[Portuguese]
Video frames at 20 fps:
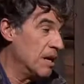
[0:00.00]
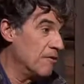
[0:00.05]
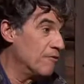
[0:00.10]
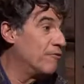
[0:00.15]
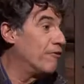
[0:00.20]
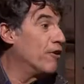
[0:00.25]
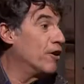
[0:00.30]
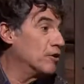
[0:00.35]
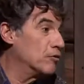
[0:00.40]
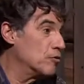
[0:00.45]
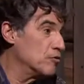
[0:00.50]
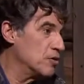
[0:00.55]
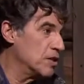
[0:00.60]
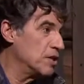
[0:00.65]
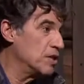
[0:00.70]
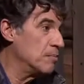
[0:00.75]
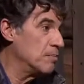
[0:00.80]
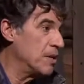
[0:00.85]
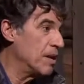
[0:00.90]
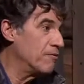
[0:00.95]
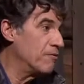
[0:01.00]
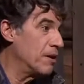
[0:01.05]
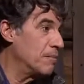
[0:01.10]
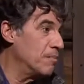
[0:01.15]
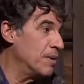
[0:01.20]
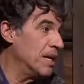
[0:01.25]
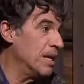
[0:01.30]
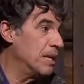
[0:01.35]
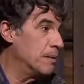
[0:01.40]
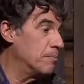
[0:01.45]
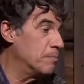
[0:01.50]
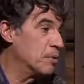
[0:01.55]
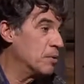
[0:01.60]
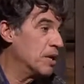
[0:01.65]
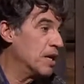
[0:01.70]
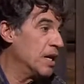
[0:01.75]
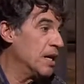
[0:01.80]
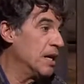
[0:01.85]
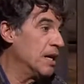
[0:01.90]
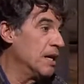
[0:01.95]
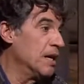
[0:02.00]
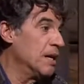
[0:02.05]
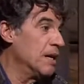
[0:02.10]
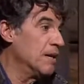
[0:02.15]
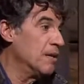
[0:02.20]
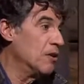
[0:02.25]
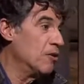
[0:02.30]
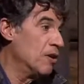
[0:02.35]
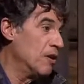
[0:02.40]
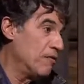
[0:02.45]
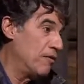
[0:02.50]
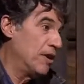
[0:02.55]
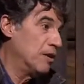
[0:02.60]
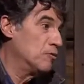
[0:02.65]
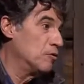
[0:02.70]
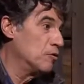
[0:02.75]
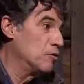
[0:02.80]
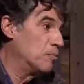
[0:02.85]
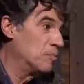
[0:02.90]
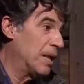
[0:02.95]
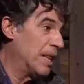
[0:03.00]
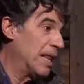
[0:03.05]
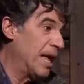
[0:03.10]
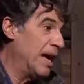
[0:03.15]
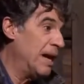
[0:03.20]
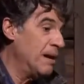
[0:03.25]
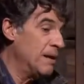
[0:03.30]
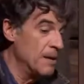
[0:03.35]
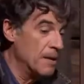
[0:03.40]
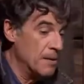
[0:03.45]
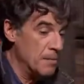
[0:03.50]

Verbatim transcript: fotos de minha família, porque eu levei tudo para lá,